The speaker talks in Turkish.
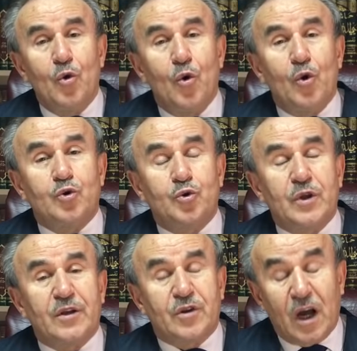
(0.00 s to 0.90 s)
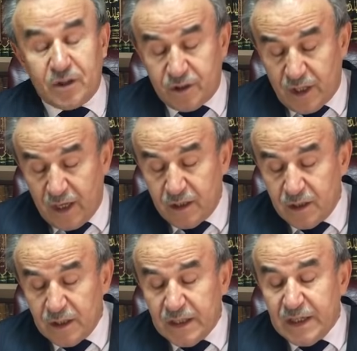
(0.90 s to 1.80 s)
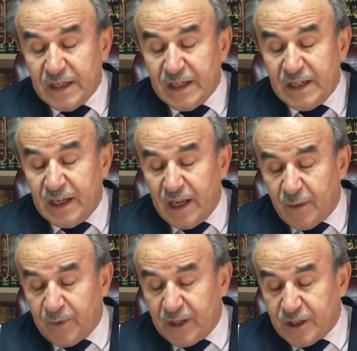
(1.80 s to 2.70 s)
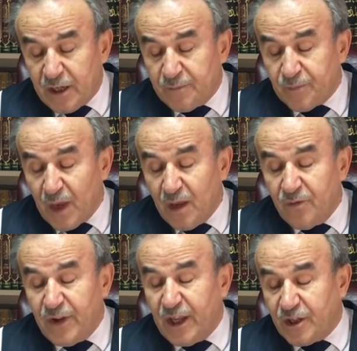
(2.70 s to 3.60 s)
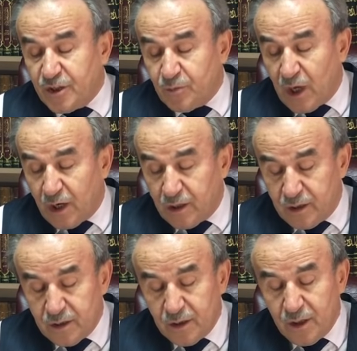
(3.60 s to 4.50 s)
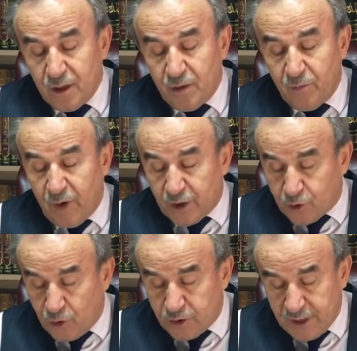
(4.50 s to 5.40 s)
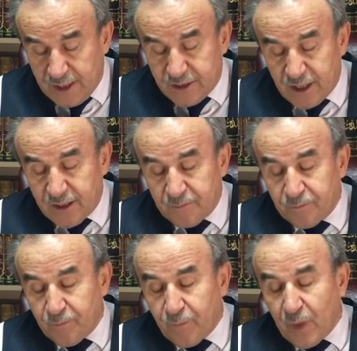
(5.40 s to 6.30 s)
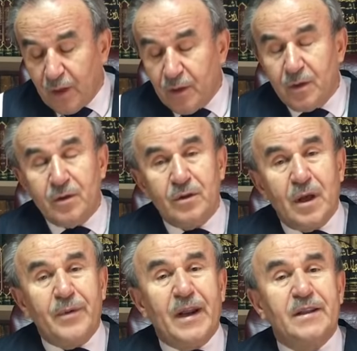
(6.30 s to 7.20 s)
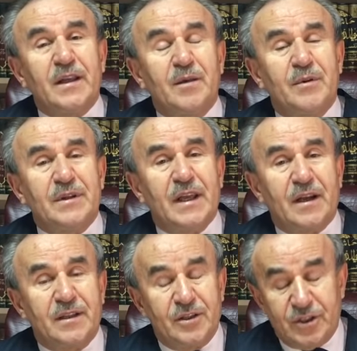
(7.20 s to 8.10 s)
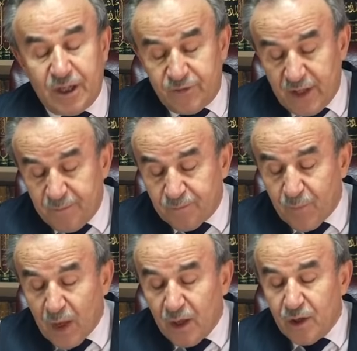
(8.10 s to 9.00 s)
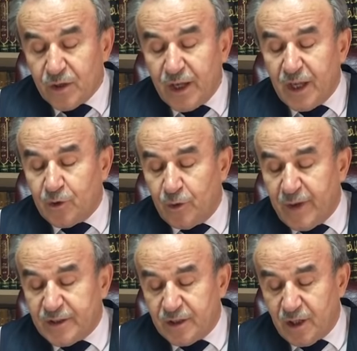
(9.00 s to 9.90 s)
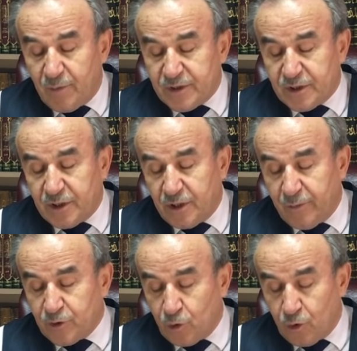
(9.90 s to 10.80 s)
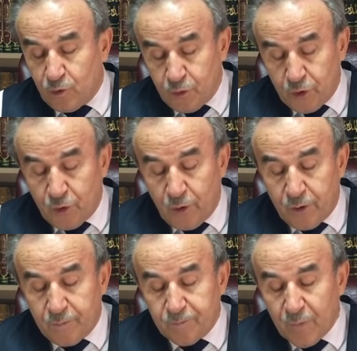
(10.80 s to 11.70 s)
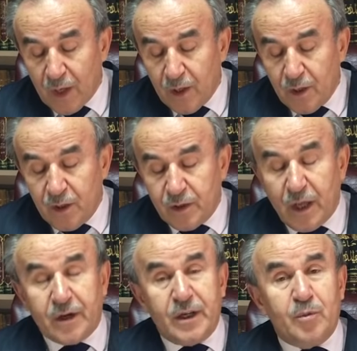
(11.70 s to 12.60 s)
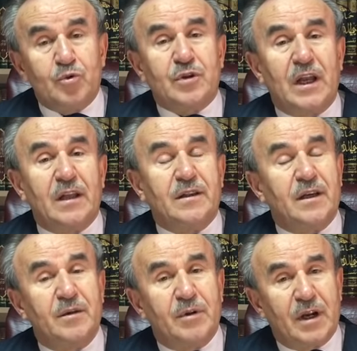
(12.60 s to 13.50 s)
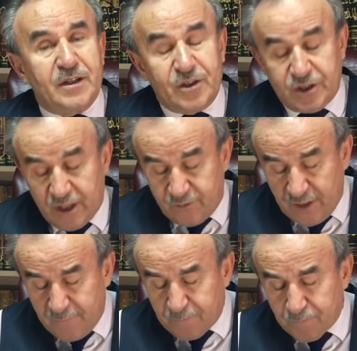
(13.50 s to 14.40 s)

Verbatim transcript: Ölçüde, tartıda hile yapılacak ve geçim darlığı baş gösterecek. Taberan'daki bir diğer hadis-i şerifte tayyetül mescit namazı kılınmaz olur buyuruluyor. Tergib-u salattaki bir hadis-i şerifte